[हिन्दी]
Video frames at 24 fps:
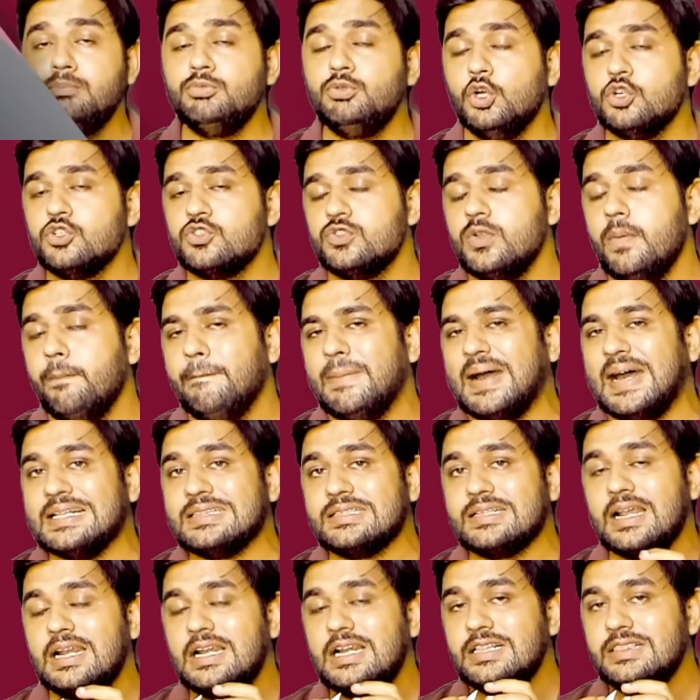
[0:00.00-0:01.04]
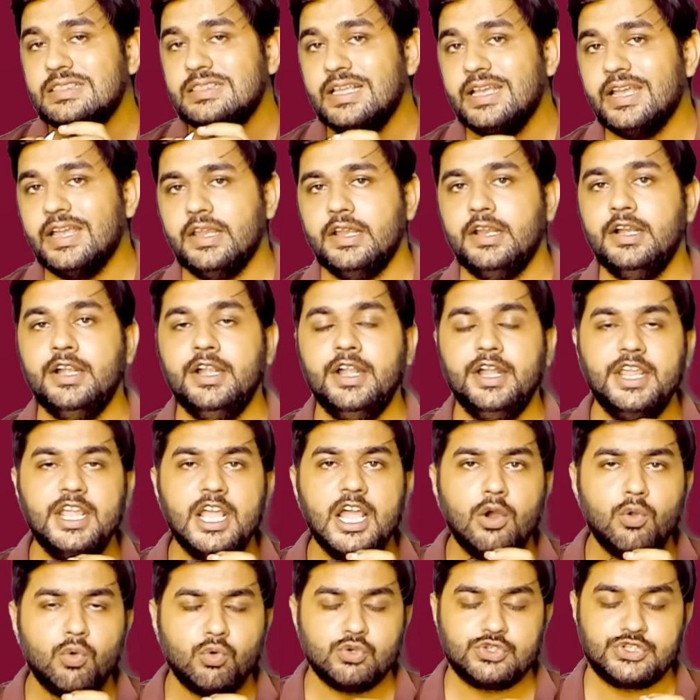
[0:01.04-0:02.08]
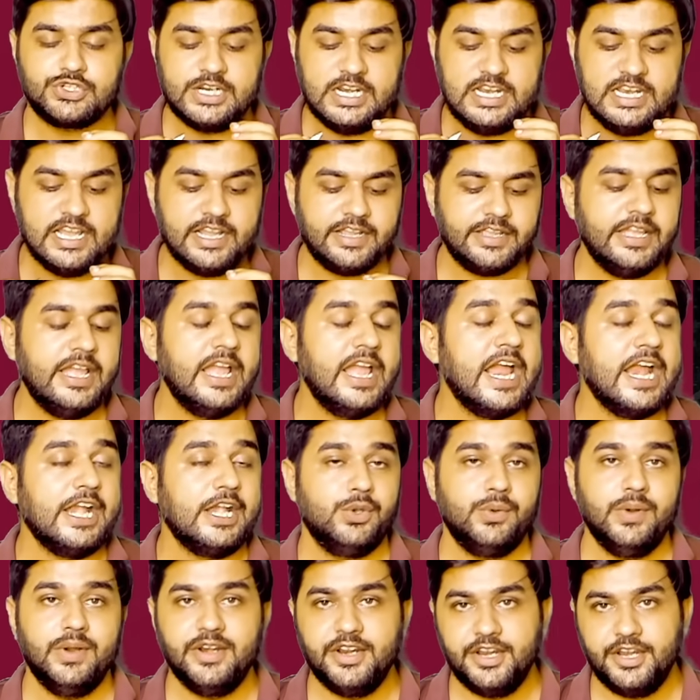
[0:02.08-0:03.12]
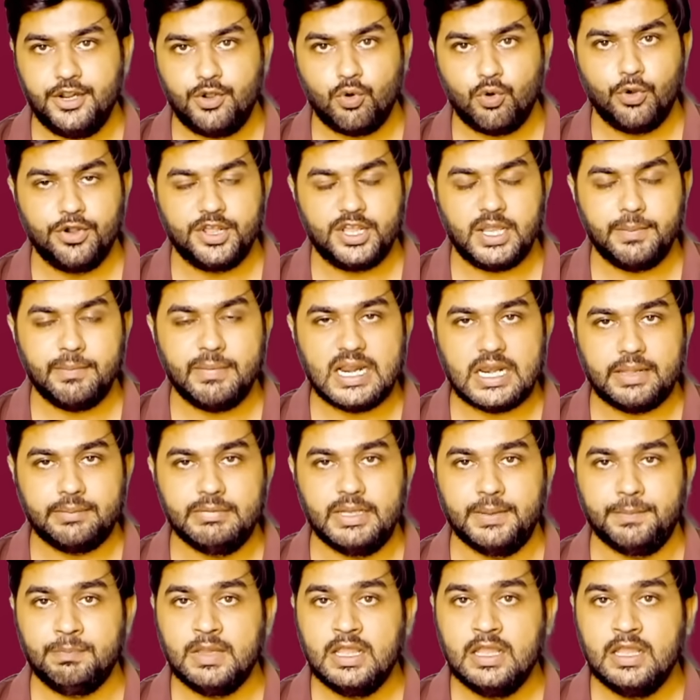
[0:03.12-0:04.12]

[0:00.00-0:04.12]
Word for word: अब दोस्तों हम बात कर लेते हैं इंडिया और ऑस्ट्रेलिया के हेड टू हेड रिकॉर्ड के बारे में